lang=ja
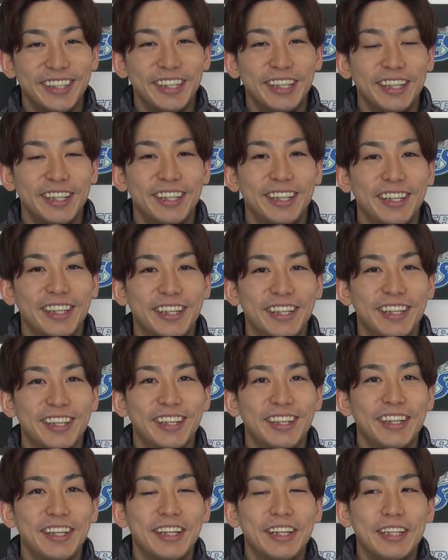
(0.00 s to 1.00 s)
あの
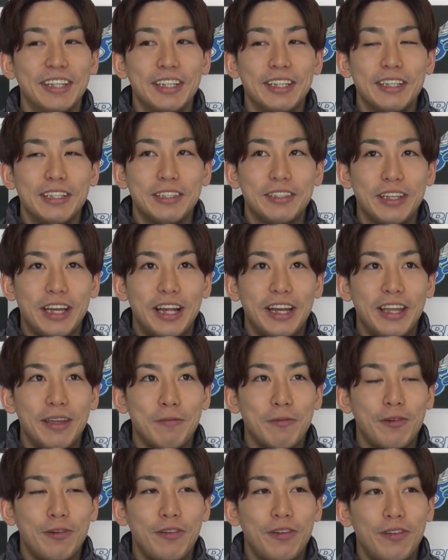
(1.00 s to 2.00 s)
格好はそうあれ
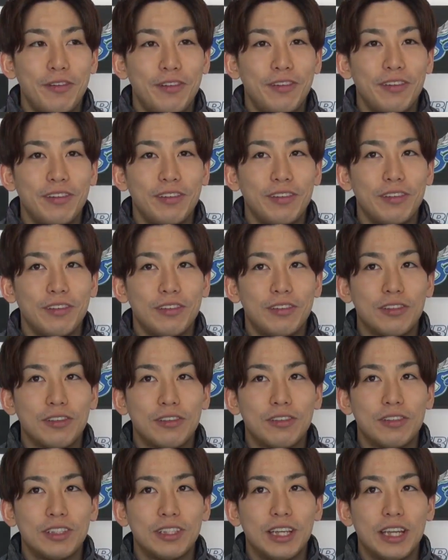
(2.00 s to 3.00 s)
も
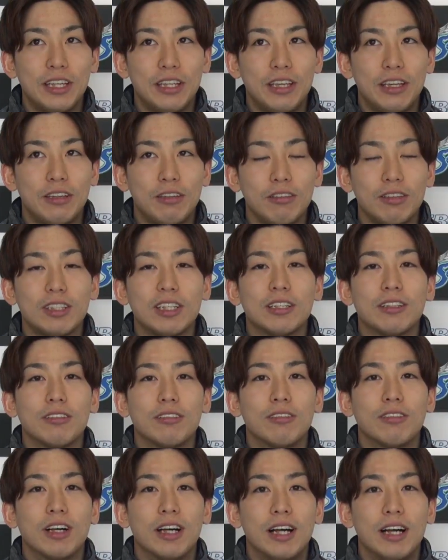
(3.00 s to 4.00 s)
直前に一
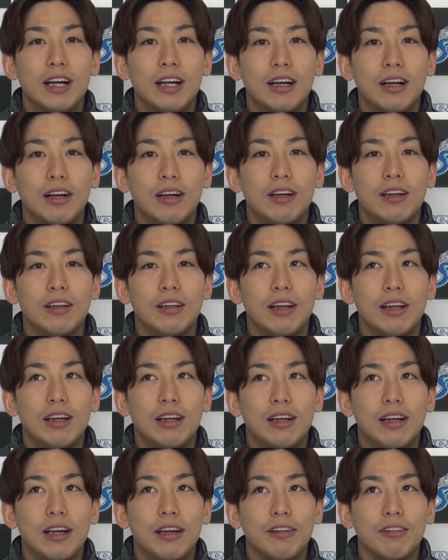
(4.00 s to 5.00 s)
里が、はい、
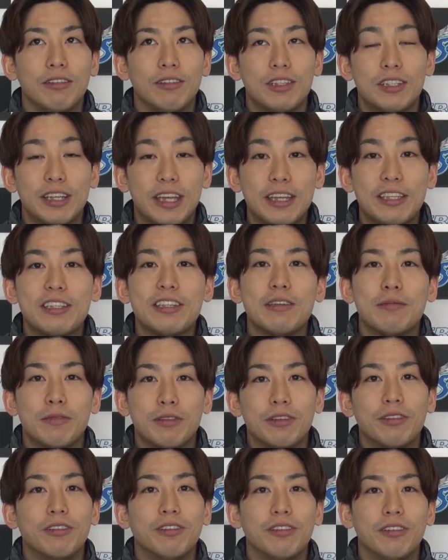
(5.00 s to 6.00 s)
あのシゲチーム
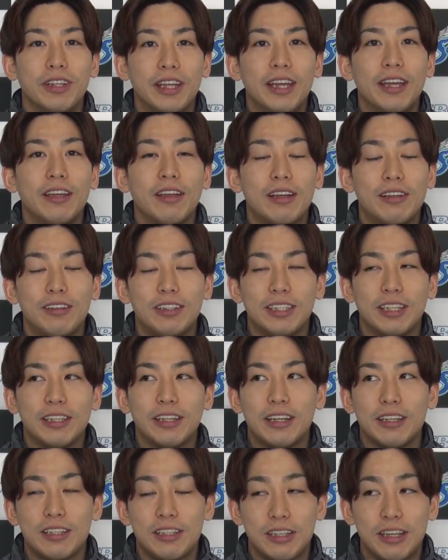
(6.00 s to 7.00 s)
の方で、はい、クリスさん
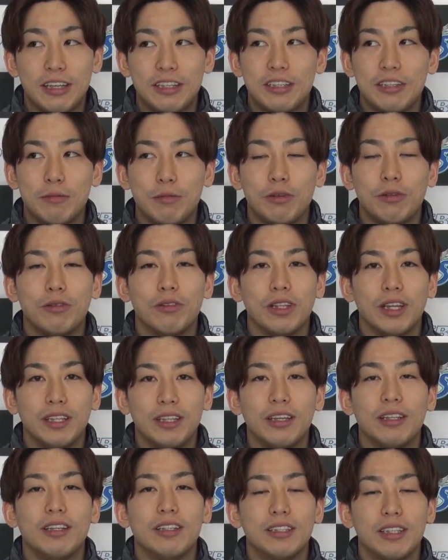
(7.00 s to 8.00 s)
がシゲチームの方だっ
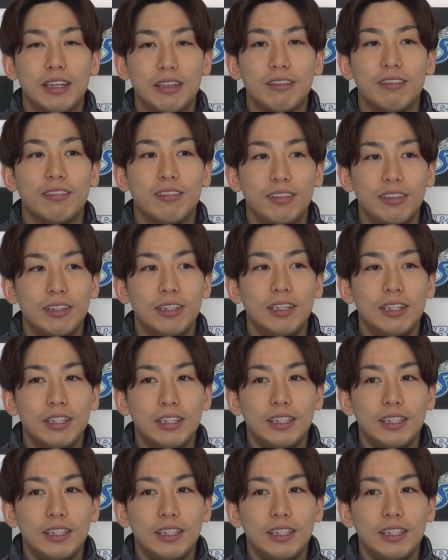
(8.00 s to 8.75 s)
たんですけど、うんね、